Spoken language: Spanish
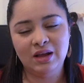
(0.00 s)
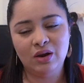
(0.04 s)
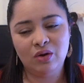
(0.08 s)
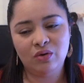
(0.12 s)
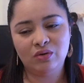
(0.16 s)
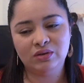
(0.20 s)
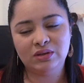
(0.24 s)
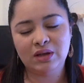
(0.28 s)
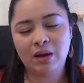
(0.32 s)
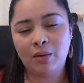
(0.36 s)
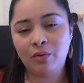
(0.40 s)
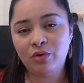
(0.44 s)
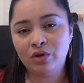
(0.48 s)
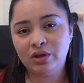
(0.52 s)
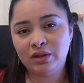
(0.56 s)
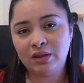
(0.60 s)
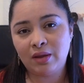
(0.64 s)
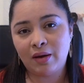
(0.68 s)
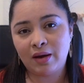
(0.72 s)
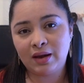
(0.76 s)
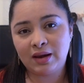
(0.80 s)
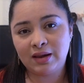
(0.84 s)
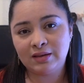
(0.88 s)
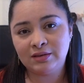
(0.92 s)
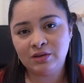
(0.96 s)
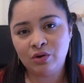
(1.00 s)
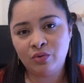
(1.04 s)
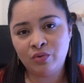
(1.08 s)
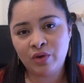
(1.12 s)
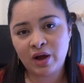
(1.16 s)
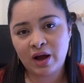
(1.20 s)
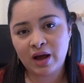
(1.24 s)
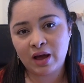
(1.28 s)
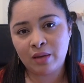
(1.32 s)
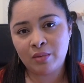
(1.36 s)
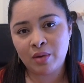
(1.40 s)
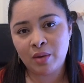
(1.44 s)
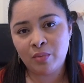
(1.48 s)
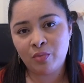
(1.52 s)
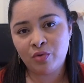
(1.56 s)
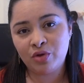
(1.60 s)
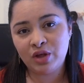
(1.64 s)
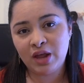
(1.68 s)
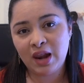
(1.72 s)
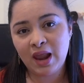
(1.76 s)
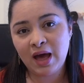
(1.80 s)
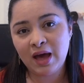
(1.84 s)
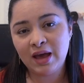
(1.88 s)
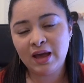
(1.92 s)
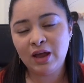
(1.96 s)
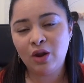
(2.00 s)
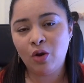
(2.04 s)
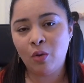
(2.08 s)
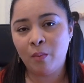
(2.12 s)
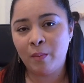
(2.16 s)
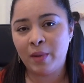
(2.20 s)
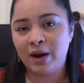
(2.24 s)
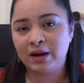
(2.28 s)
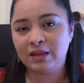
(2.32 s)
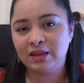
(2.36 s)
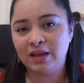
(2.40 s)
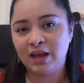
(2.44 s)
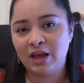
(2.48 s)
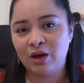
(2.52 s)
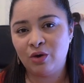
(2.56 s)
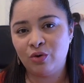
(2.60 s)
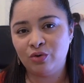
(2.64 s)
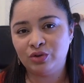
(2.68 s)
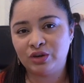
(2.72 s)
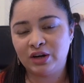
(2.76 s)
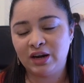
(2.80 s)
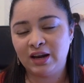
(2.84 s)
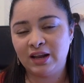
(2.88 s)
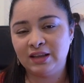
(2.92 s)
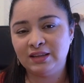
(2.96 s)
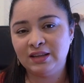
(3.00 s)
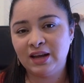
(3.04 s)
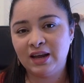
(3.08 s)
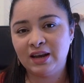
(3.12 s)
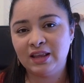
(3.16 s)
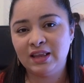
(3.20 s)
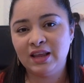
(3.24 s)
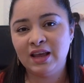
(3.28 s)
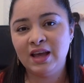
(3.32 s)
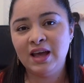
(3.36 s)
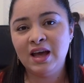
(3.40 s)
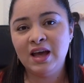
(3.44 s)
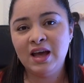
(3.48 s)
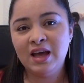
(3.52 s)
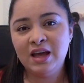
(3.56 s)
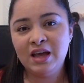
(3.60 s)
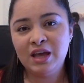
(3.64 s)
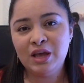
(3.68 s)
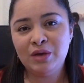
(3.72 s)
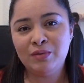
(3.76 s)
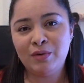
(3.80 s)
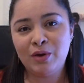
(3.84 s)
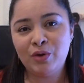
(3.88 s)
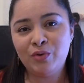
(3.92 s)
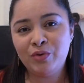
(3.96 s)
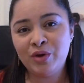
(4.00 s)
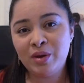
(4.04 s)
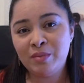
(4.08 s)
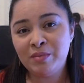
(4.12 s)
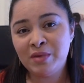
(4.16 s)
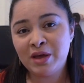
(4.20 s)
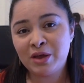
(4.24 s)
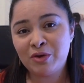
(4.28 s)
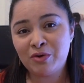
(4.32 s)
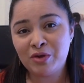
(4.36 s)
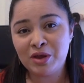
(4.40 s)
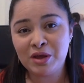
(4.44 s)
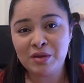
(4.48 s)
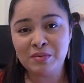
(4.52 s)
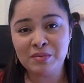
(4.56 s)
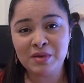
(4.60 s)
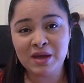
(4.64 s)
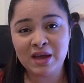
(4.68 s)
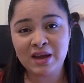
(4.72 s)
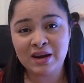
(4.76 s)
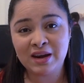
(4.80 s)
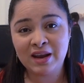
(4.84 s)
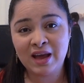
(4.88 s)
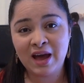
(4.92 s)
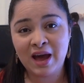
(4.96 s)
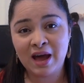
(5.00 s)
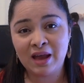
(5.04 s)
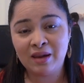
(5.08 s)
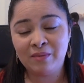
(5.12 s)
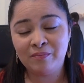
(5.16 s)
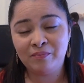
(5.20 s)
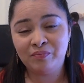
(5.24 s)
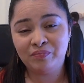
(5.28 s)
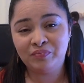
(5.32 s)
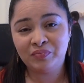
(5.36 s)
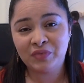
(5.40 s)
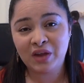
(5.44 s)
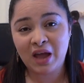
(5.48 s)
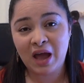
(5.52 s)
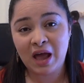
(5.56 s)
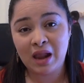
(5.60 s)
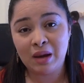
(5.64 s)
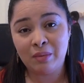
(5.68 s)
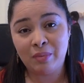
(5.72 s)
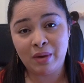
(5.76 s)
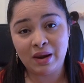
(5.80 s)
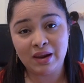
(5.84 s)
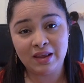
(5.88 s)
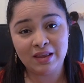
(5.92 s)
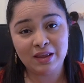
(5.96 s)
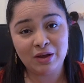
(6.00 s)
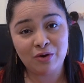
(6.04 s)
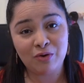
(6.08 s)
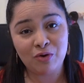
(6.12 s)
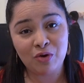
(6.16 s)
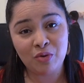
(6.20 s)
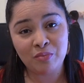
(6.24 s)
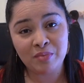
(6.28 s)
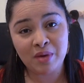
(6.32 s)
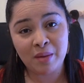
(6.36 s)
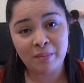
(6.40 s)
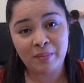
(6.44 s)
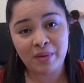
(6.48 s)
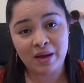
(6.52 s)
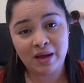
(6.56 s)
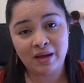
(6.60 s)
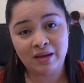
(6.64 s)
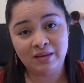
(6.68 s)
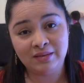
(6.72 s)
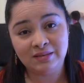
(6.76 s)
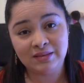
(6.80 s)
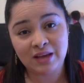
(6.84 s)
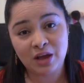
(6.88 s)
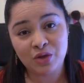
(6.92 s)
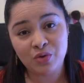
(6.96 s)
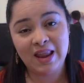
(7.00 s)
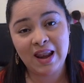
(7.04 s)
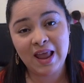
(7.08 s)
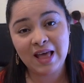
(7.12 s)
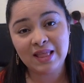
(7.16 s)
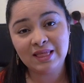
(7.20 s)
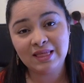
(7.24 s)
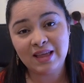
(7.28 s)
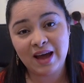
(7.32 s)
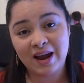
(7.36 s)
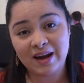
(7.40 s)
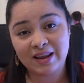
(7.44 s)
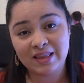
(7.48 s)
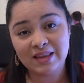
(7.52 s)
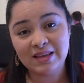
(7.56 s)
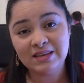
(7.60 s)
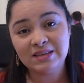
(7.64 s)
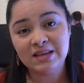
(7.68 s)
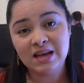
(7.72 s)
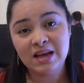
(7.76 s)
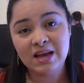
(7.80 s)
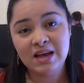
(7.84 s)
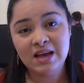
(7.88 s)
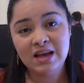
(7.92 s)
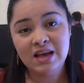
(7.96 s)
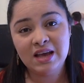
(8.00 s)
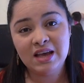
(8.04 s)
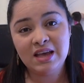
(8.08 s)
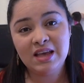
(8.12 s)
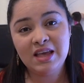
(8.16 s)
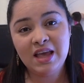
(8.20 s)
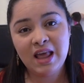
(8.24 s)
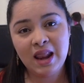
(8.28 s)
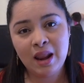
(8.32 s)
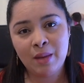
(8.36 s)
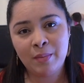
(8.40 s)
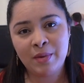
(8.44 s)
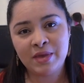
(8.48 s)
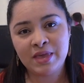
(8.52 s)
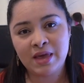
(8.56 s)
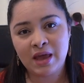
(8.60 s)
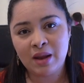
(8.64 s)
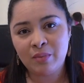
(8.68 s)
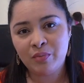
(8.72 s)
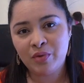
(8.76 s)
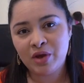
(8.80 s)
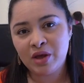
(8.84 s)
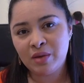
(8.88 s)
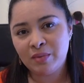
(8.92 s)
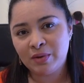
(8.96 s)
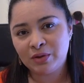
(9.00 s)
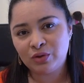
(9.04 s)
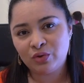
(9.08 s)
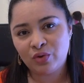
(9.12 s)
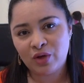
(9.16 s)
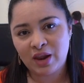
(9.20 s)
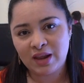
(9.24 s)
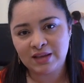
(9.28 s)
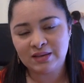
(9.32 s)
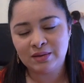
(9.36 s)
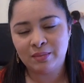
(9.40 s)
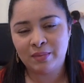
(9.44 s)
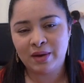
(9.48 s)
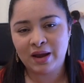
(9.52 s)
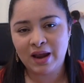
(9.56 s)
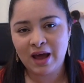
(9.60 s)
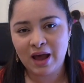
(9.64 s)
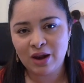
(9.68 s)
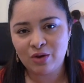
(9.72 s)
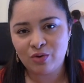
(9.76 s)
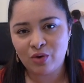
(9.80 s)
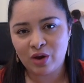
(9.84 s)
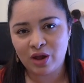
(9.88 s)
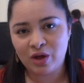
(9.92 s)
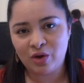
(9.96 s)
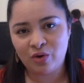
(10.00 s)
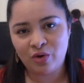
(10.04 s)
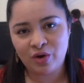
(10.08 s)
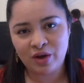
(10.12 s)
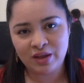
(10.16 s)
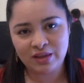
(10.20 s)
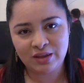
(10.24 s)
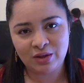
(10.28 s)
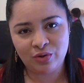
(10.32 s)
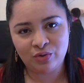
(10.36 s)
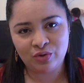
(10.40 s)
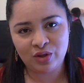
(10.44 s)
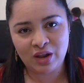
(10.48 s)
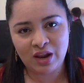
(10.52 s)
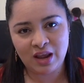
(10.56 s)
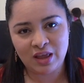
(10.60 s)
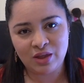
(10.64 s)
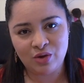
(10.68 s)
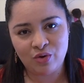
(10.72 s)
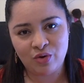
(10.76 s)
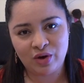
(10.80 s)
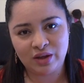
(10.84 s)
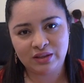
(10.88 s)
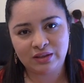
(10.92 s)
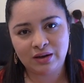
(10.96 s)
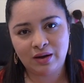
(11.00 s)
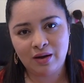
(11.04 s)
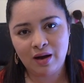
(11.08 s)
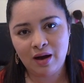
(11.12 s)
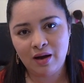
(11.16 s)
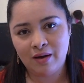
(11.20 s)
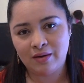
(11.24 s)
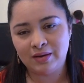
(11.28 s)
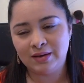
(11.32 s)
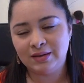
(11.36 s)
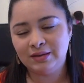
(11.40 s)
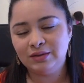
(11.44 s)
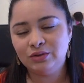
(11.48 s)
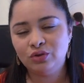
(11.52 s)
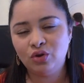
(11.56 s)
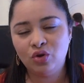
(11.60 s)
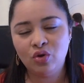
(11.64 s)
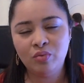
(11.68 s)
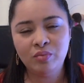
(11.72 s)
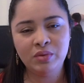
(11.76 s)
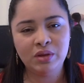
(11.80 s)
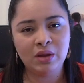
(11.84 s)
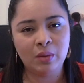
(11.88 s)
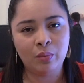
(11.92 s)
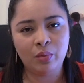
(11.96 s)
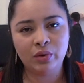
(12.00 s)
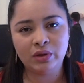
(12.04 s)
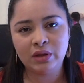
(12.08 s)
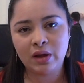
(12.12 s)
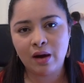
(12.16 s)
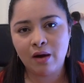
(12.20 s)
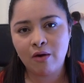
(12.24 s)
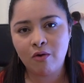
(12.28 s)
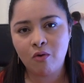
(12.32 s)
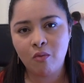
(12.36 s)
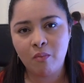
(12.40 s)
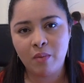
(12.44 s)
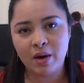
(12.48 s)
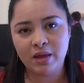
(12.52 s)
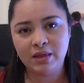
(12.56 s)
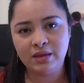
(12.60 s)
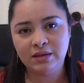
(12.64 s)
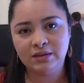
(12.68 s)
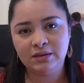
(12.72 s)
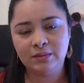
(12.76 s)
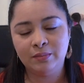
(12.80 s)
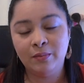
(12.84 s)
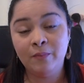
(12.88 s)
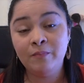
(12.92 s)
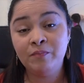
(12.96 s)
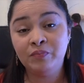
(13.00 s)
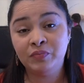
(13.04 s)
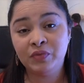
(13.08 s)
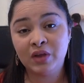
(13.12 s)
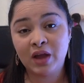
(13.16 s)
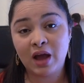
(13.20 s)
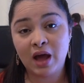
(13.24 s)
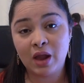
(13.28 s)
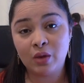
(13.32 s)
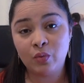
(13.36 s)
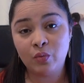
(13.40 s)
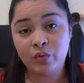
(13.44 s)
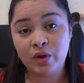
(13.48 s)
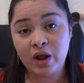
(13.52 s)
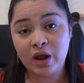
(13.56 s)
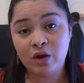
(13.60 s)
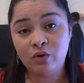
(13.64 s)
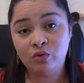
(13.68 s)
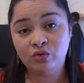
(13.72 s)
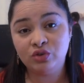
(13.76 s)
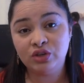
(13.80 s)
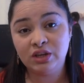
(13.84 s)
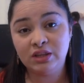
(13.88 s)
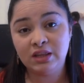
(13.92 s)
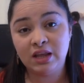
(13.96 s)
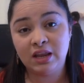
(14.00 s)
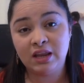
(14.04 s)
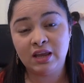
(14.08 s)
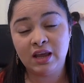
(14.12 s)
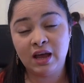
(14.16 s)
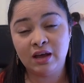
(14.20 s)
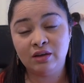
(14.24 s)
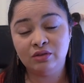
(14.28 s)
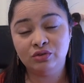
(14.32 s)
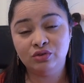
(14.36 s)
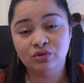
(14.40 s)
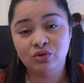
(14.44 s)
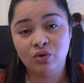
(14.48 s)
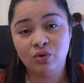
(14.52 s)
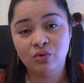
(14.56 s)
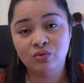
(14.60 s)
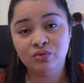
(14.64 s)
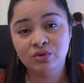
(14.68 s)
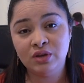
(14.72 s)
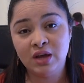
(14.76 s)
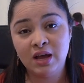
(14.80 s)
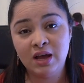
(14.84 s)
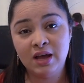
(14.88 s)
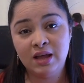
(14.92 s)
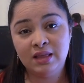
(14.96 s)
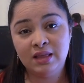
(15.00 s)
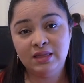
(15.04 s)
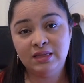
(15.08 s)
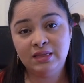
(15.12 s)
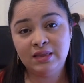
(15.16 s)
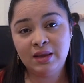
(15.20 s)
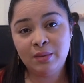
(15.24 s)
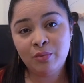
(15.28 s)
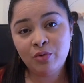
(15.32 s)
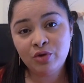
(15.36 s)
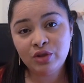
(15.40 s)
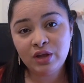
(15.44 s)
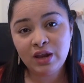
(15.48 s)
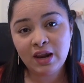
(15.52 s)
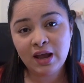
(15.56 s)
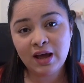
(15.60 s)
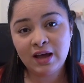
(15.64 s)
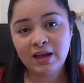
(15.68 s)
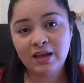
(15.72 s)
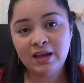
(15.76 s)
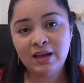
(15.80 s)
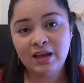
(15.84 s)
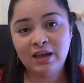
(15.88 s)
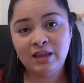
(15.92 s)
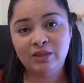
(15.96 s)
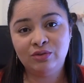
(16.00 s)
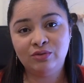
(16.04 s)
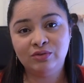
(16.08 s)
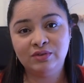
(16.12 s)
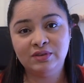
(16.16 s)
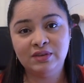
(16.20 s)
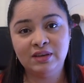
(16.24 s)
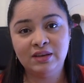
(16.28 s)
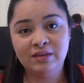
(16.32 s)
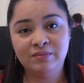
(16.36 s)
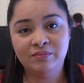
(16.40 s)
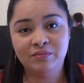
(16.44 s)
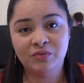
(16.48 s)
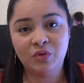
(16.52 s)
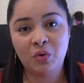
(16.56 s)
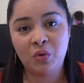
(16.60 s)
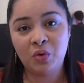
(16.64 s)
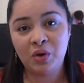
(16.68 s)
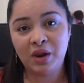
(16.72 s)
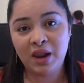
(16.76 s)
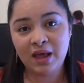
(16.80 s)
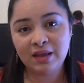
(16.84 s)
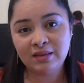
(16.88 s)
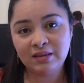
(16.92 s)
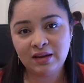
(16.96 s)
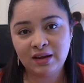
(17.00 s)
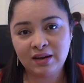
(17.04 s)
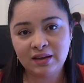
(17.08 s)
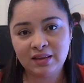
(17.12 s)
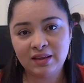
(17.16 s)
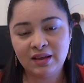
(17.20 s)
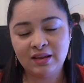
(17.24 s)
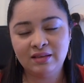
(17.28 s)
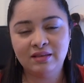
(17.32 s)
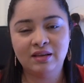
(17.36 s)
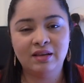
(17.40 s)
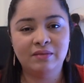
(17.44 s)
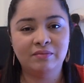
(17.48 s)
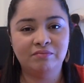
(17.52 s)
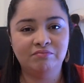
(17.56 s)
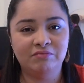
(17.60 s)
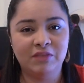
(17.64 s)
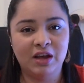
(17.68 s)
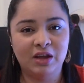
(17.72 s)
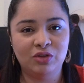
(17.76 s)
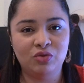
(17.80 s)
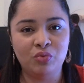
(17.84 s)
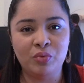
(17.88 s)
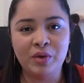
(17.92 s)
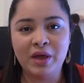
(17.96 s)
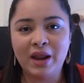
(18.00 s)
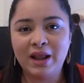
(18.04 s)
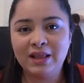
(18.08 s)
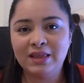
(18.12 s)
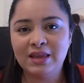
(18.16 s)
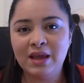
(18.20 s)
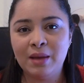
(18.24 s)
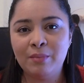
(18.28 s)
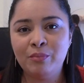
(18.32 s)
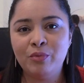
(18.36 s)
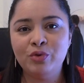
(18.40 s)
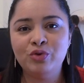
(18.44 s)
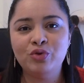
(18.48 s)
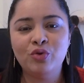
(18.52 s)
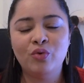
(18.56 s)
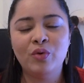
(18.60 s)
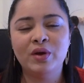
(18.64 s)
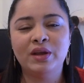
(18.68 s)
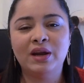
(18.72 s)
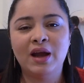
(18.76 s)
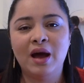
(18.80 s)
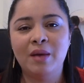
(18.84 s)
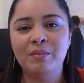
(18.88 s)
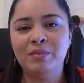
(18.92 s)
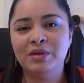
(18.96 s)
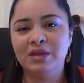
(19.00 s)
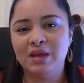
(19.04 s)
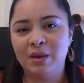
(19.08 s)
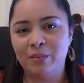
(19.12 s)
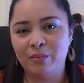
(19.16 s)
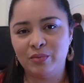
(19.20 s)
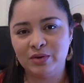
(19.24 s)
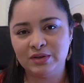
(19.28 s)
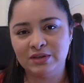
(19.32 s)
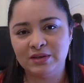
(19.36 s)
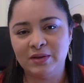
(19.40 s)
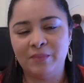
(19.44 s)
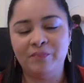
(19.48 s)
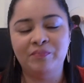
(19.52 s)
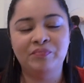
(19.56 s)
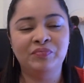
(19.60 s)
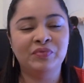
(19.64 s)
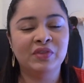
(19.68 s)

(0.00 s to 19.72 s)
los sábados estaba clase en una academia de modelaje, los martes en otra en la tarde, iba lunes, miércoles y viernes al, al Ballet de Colombia a ensayo en las tardes y en la mañana pues iba toda la semana al colegio este donde les digo que trabajaba. Todo mi tiempo estaba ocupadísimo, algunas noches tenía shows de modelaje, entonces o en las tardes que tuviera tiempo yo cuadraba mi tiempo así.